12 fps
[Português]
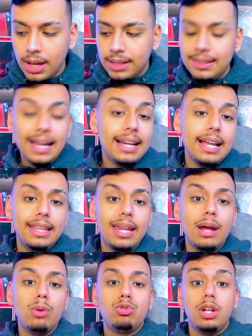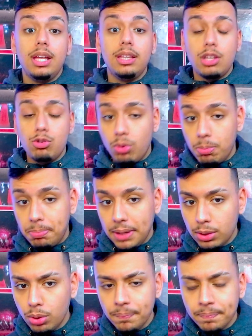Na lateral direita, João
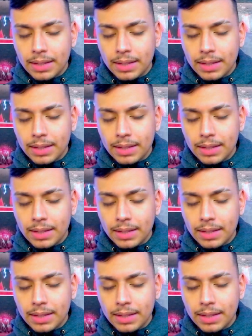Pedro.